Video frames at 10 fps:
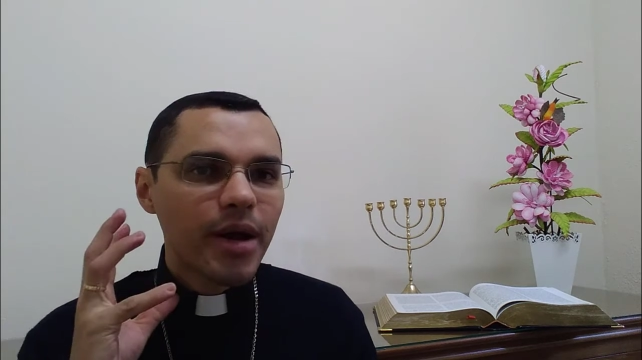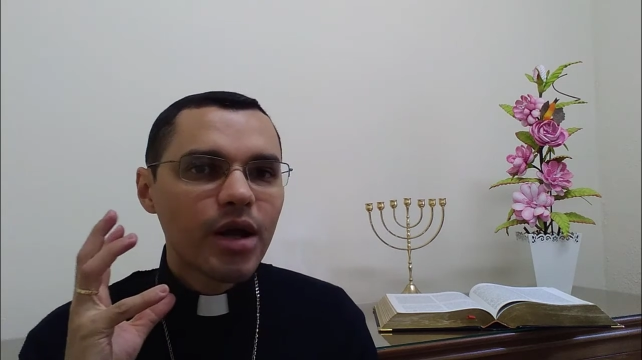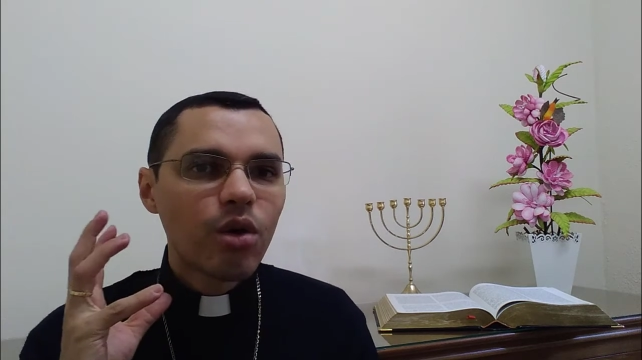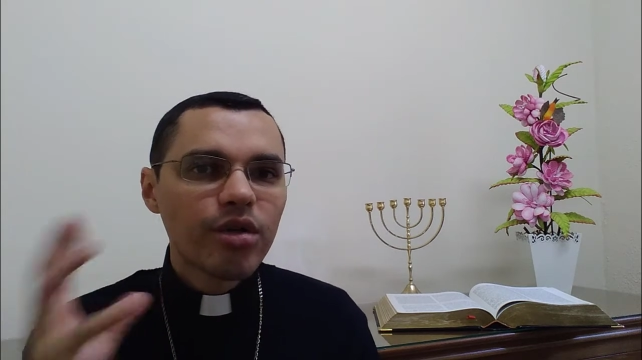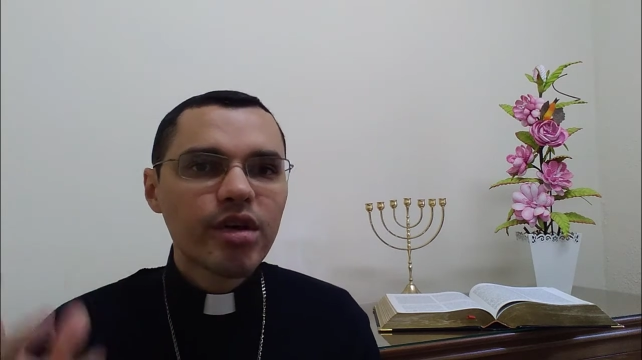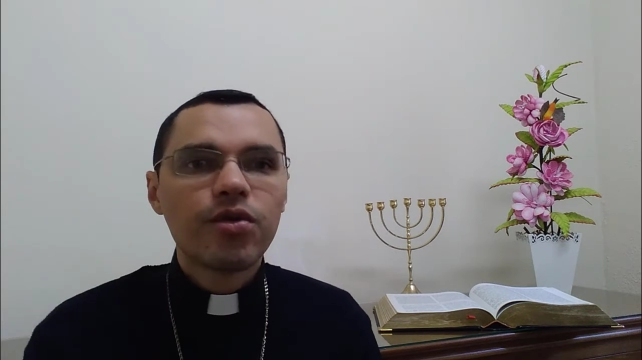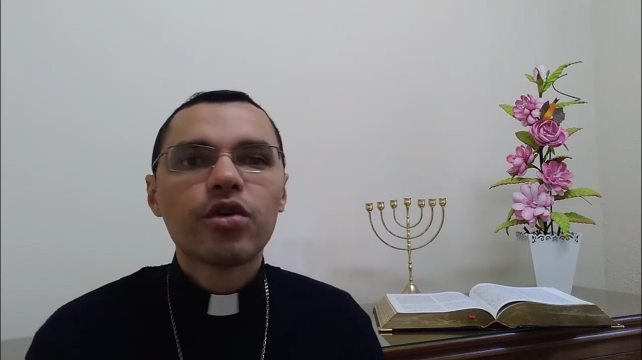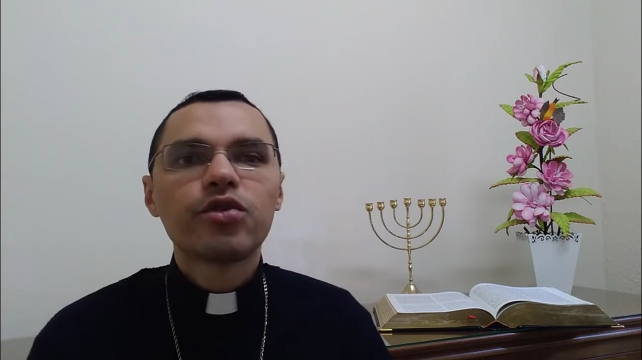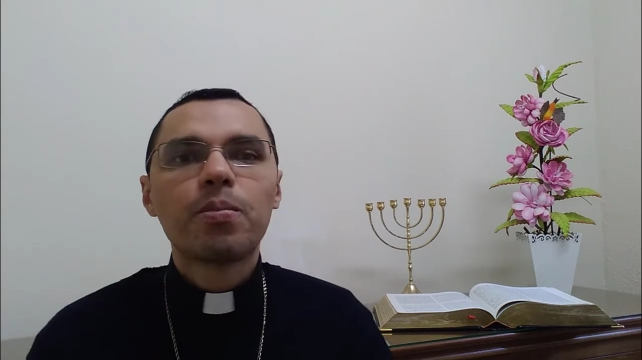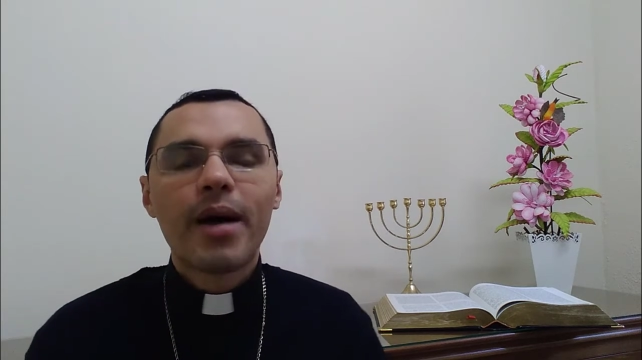para nós a
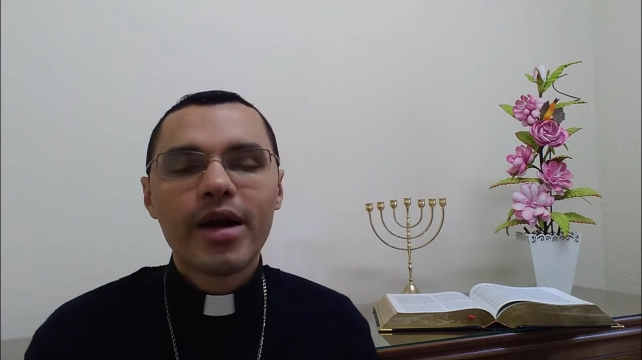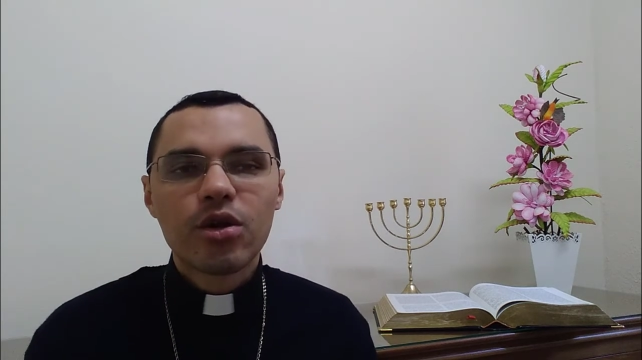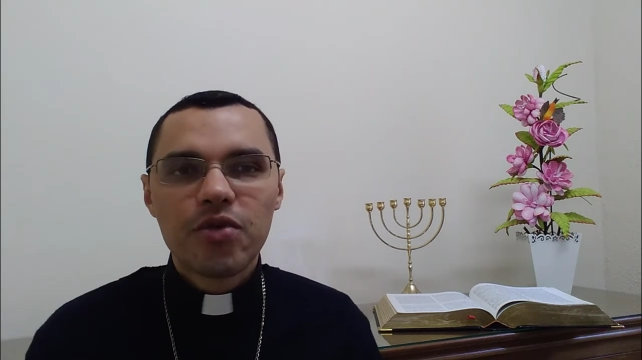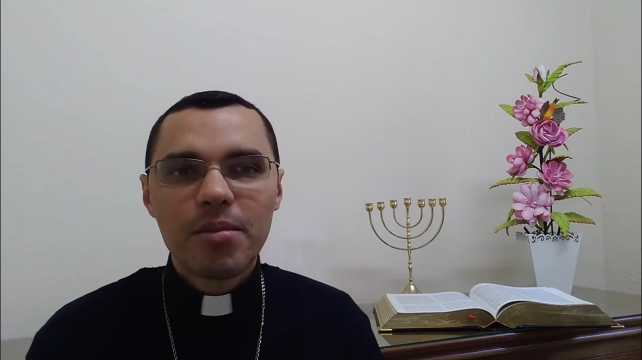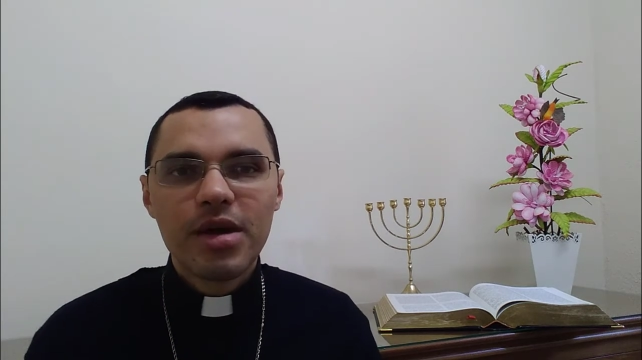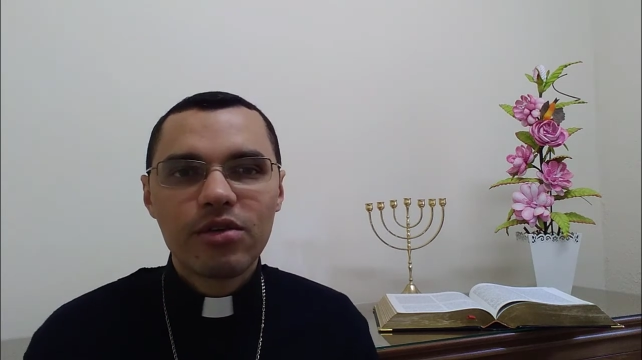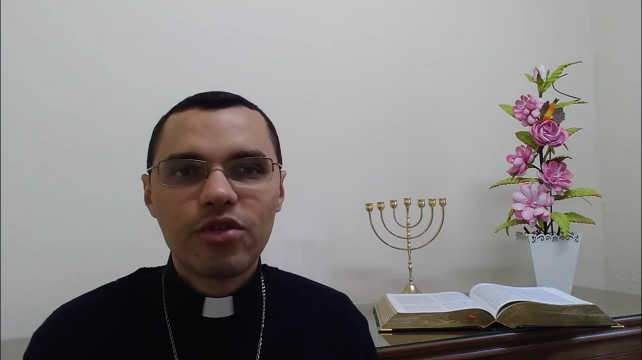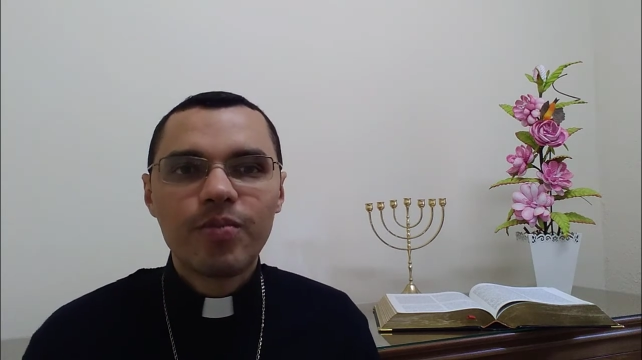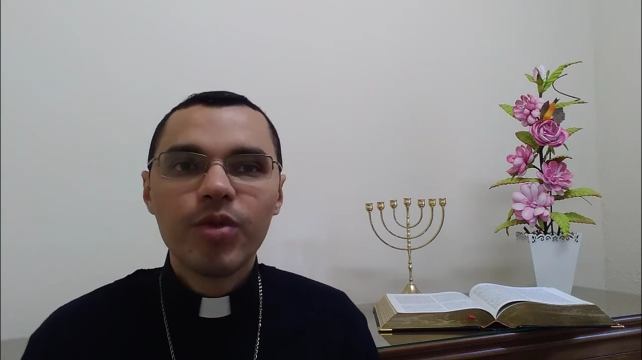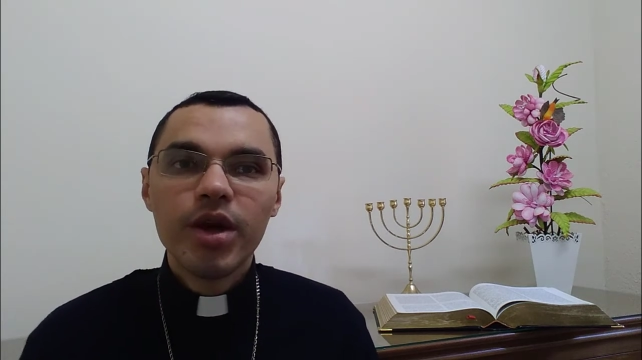voz do Pai
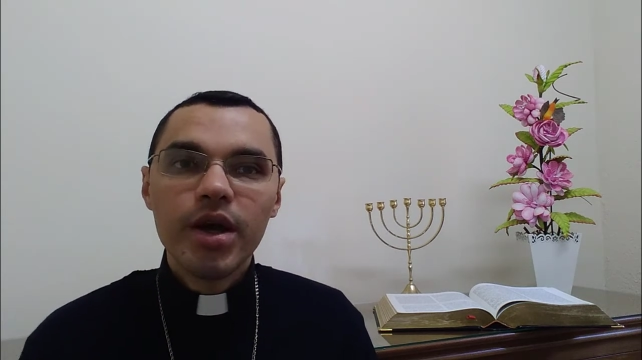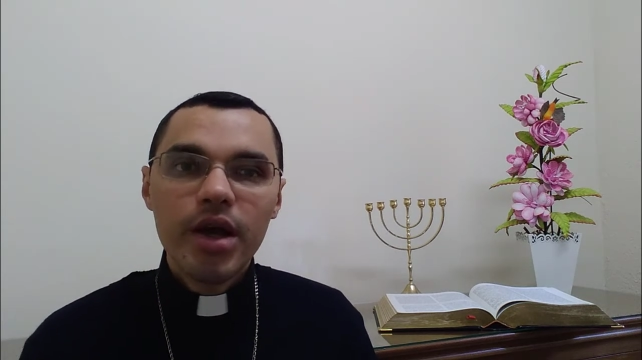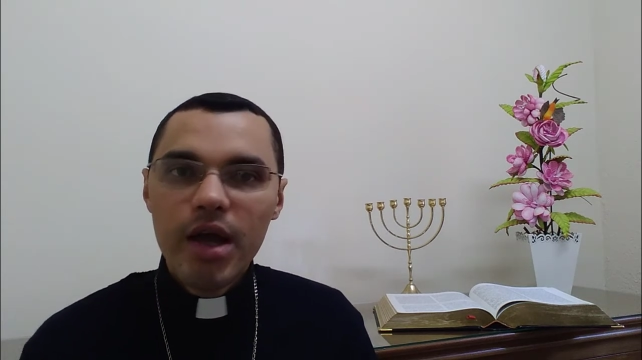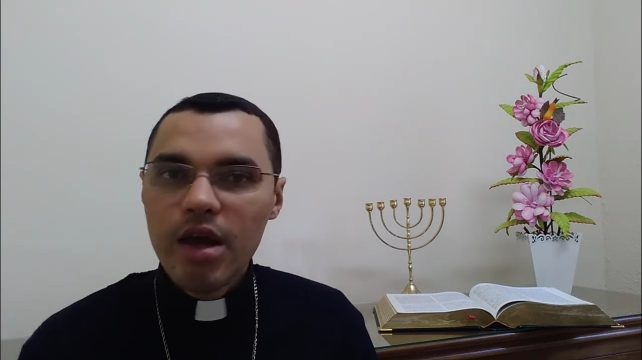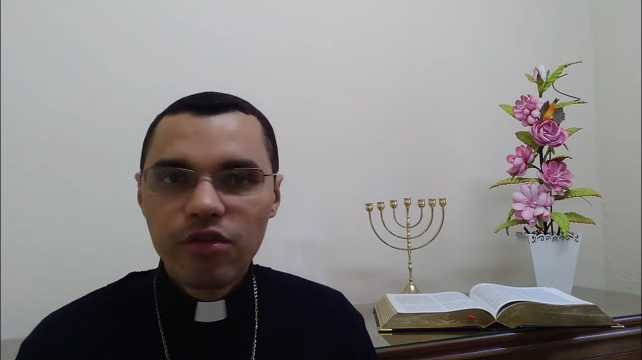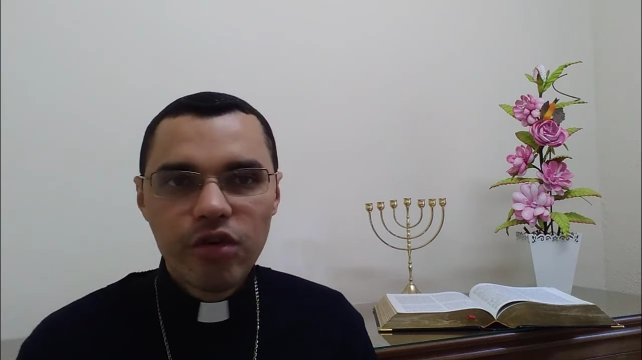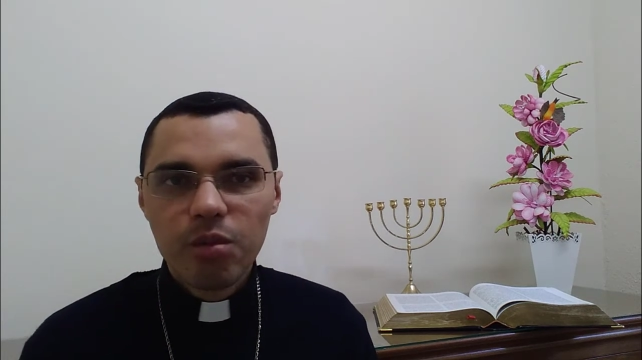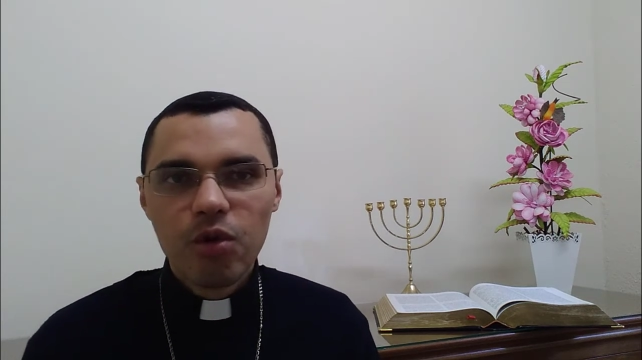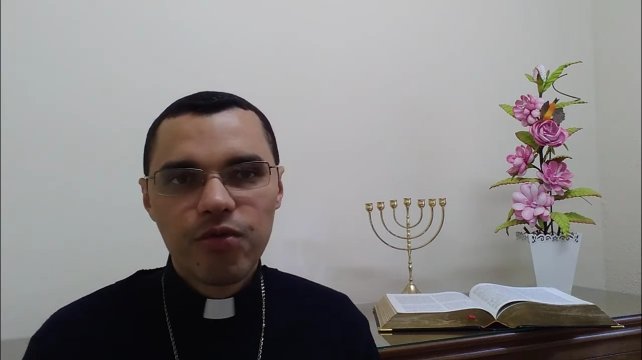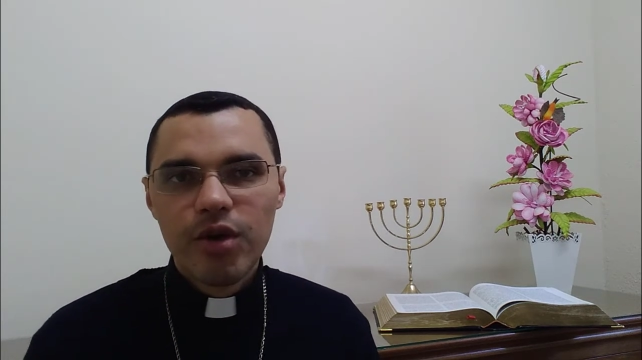novamente. Este é
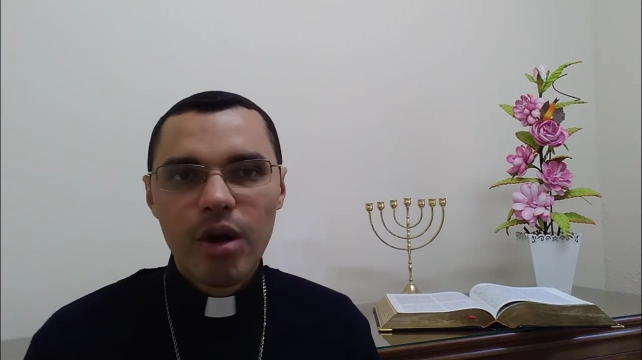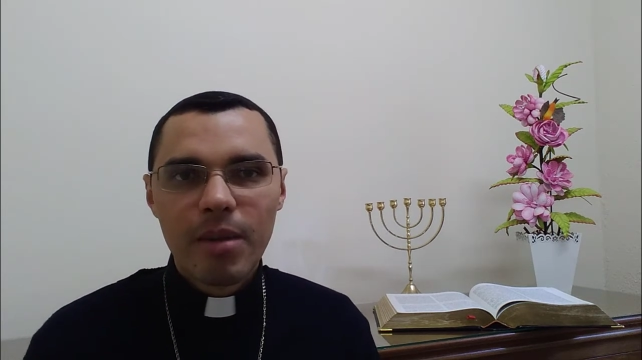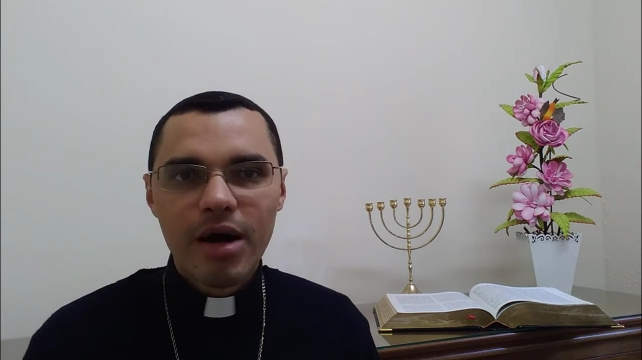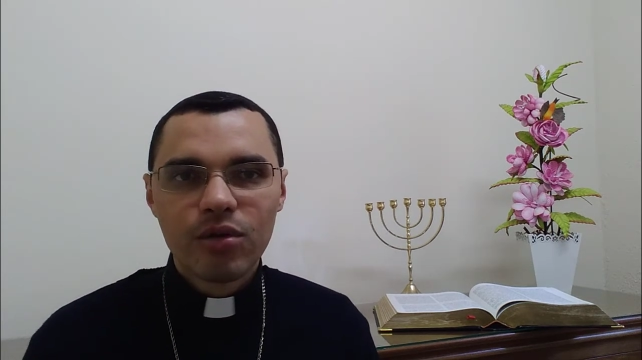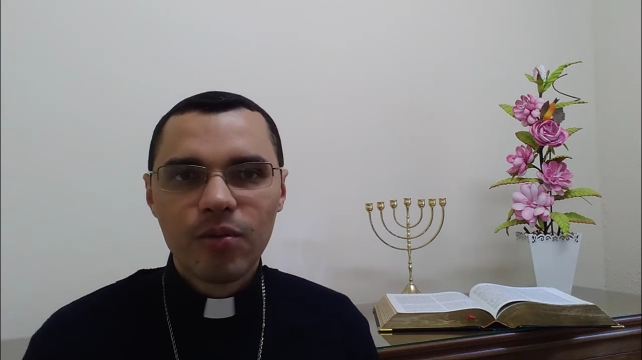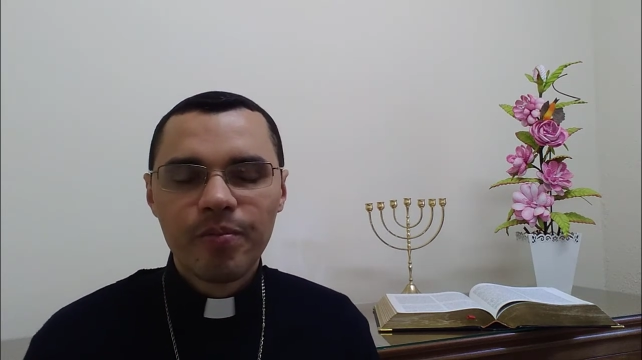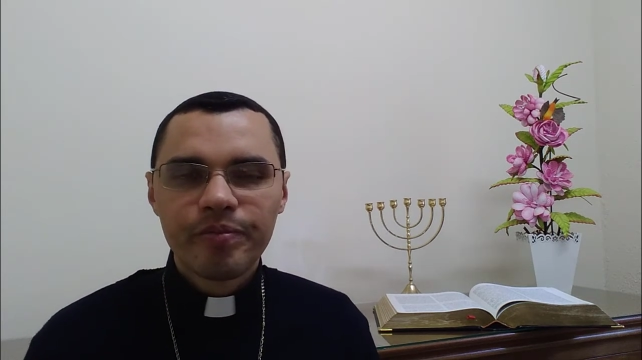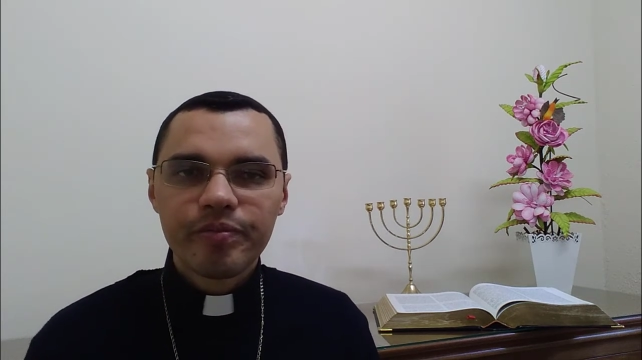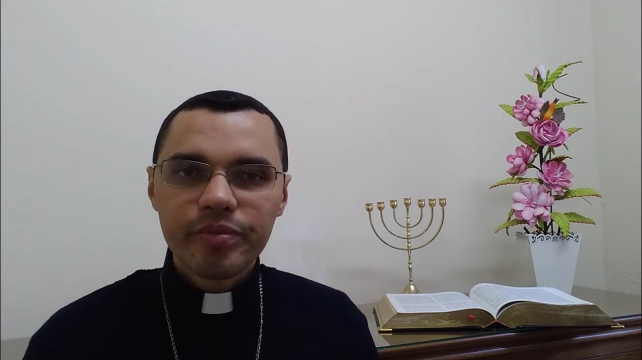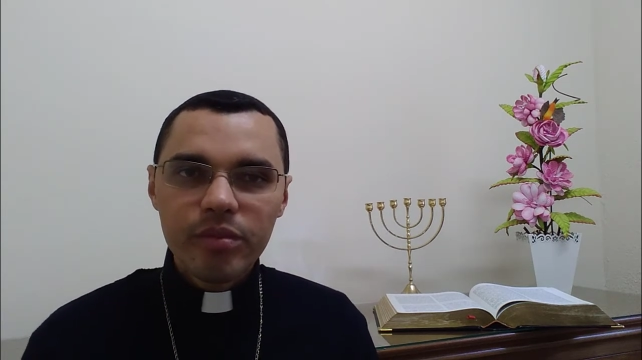o meu filho amado.